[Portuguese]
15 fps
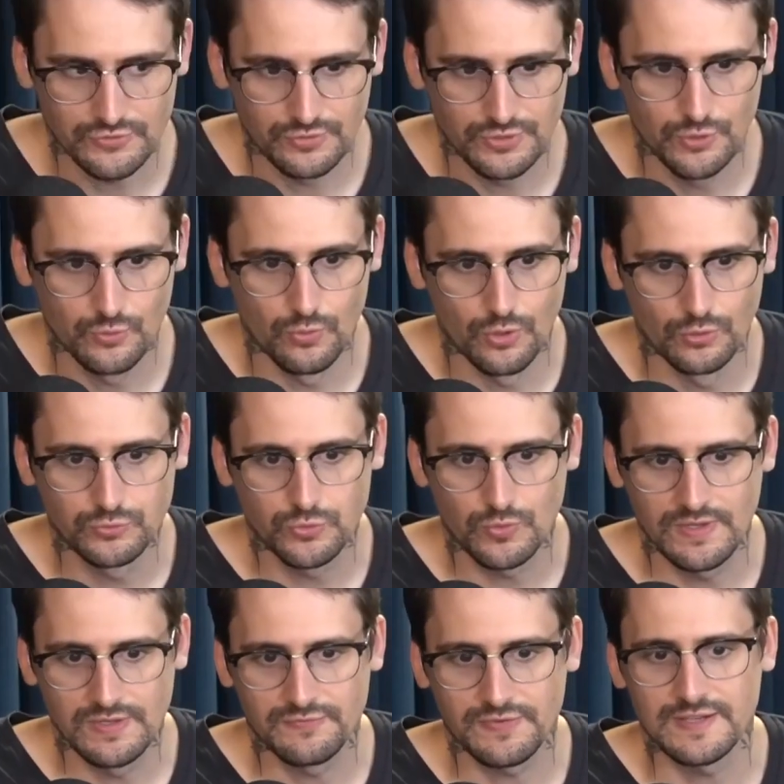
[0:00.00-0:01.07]
acho que o
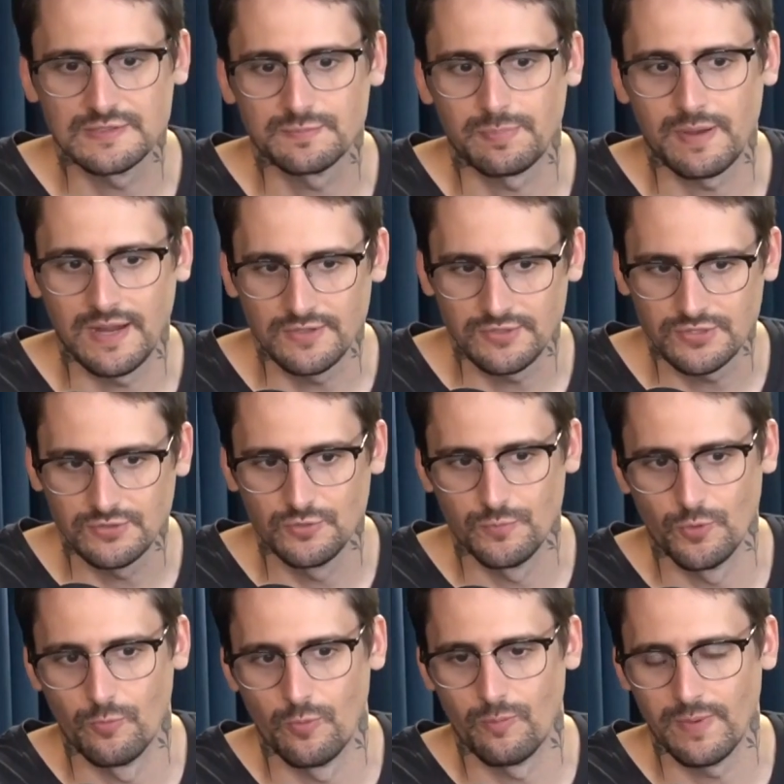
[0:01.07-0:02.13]
outro ele faz parte do
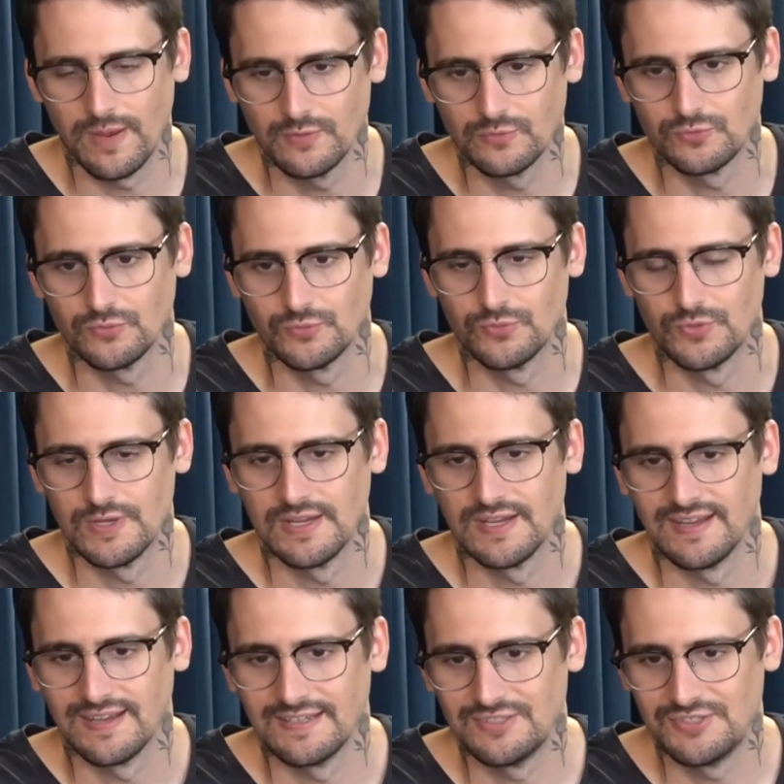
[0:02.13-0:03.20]
meu momento
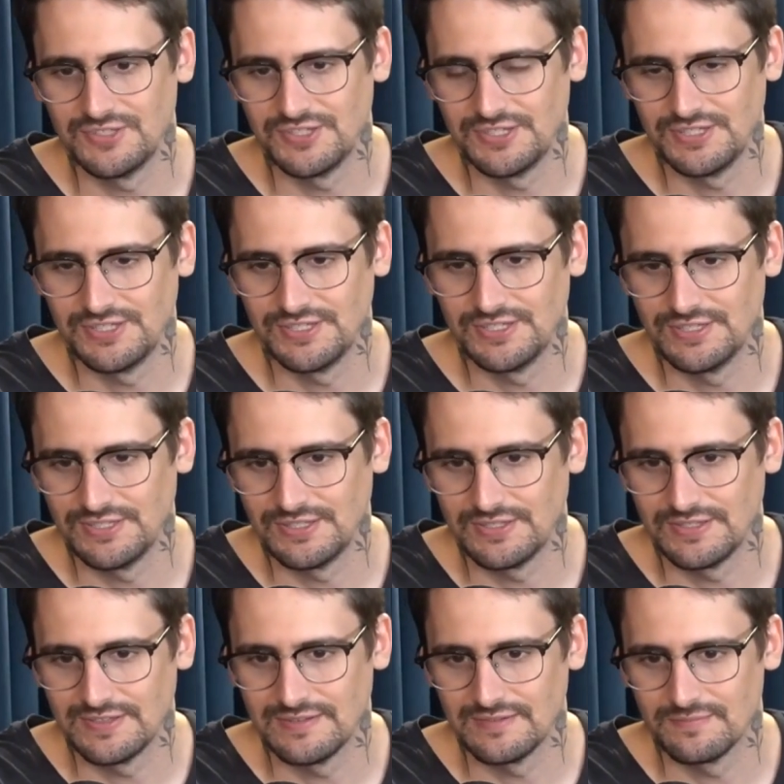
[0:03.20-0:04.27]

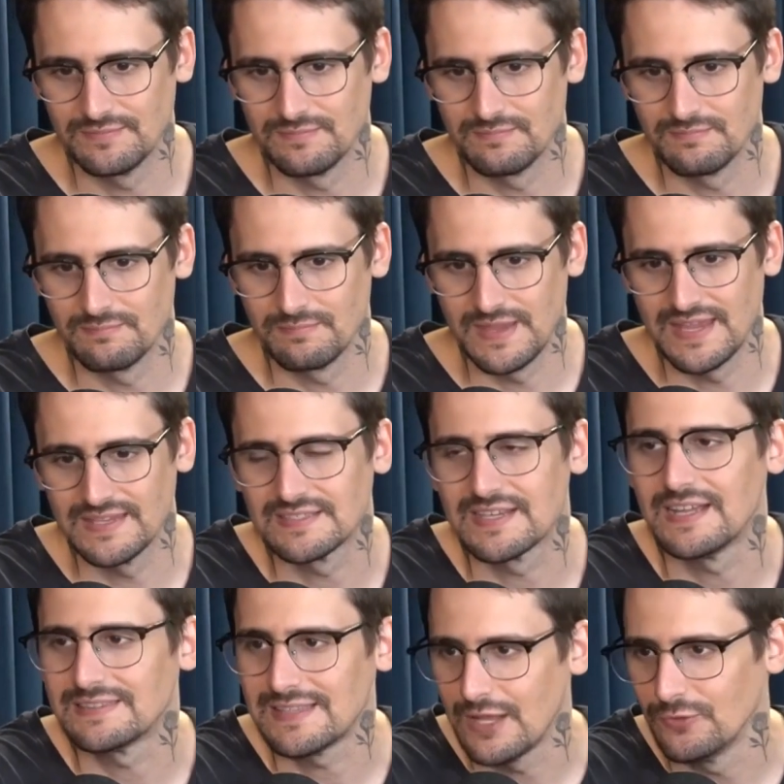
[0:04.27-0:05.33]
de me
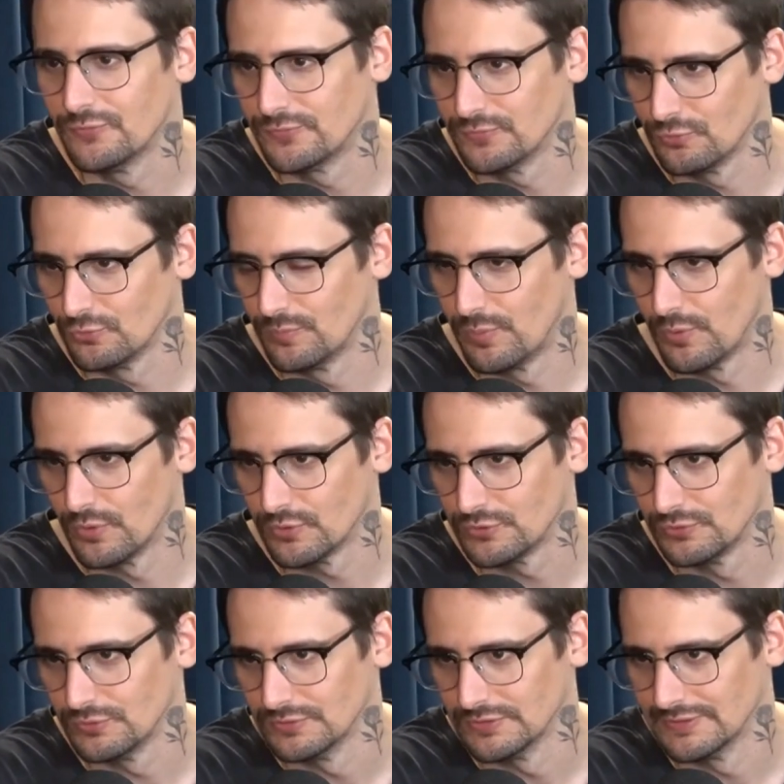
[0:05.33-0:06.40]
resgatar do fundo do
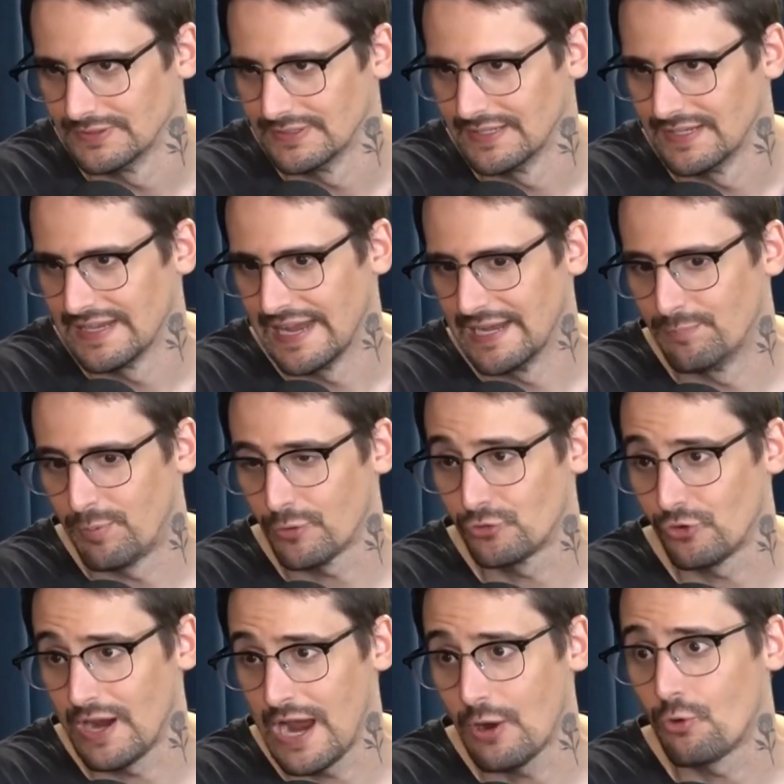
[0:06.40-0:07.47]
poço. Hum. Ele
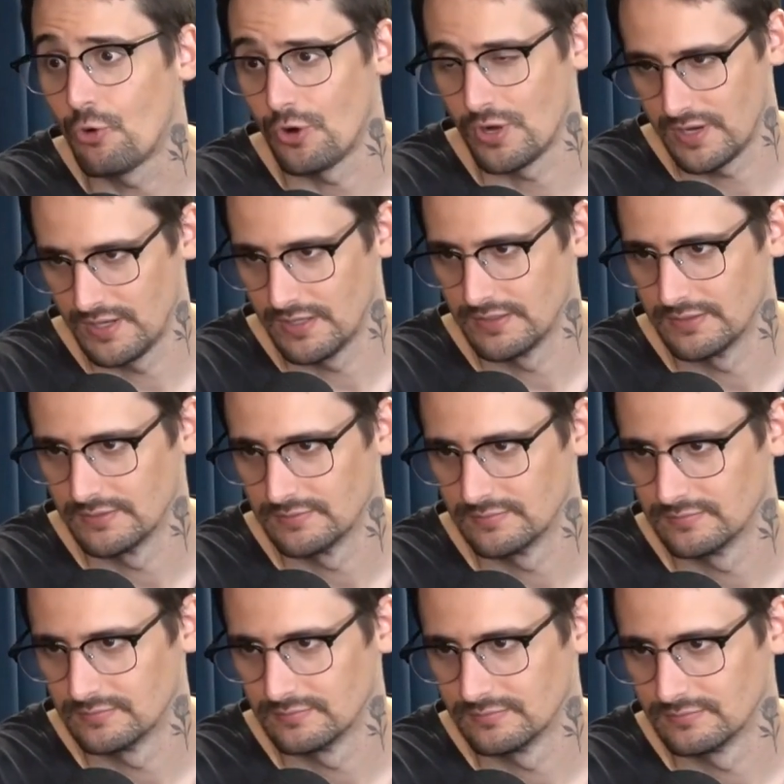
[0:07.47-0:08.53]
pode jogar a corda.
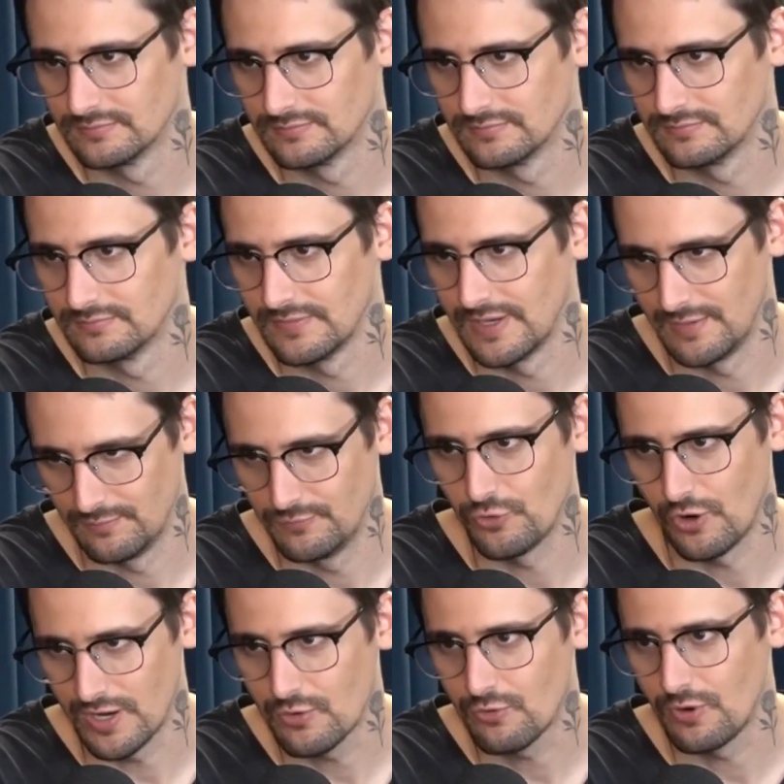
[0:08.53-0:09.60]
Ele
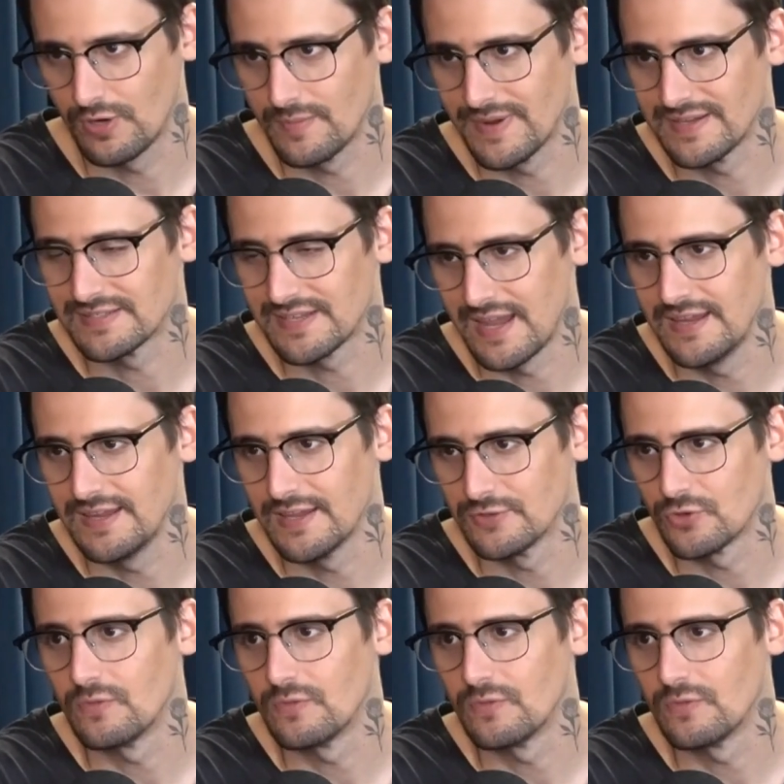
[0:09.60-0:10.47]
joga a corda, mas quem